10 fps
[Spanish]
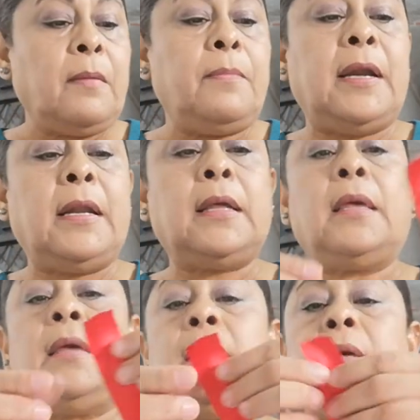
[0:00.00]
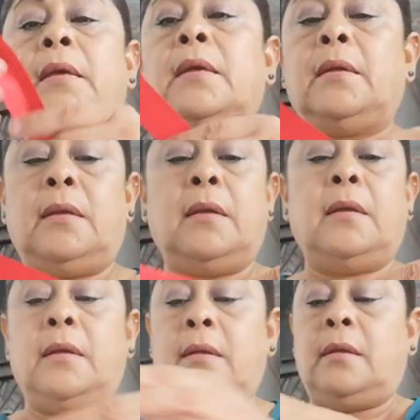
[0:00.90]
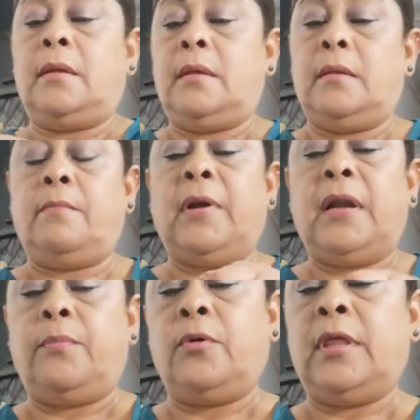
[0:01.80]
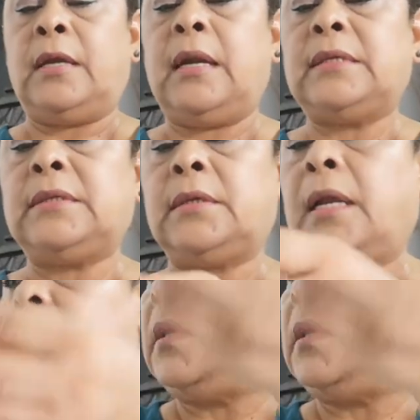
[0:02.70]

para que para poderla cerrar